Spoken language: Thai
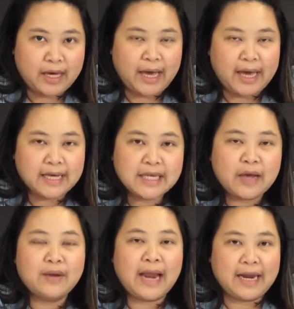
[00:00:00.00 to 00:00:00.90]
ยังไงให้ใช้
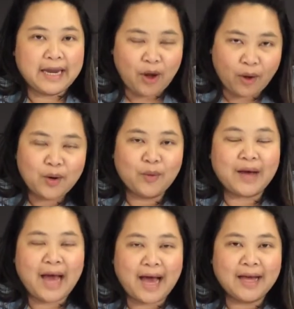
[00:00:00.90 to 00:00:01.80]
เวลาได้น้อยลง
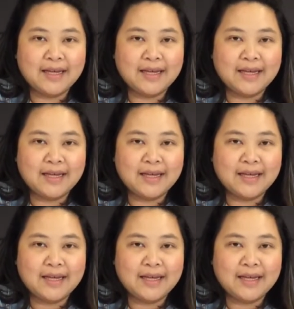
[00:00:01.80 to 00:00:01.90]
ค่ะ